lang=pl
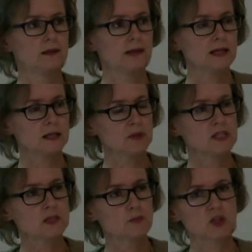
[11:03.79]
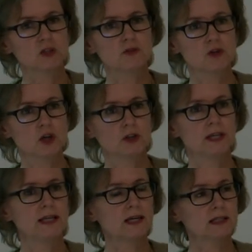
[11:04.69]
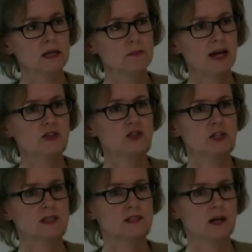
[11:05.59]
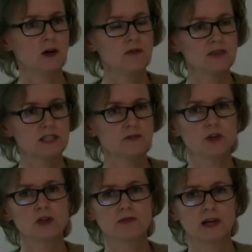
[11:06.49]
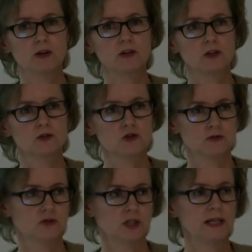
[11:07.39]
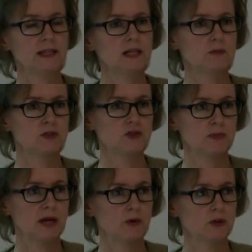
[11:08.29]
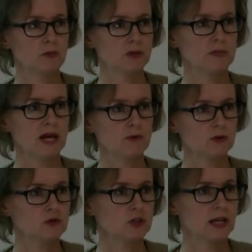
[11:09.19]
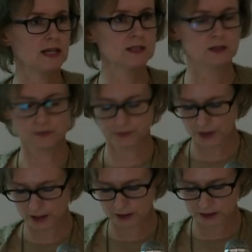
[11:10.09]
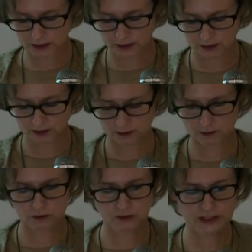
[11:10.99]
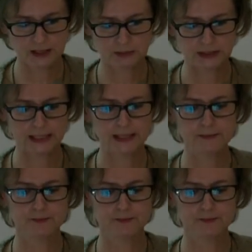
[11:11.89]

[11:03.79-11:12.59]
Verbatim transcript: Takie mięso przetworzone jak najbardziej zachowa swoje walory odżywcze, nadal będzie miało dobre białko, żelazo i witaminę,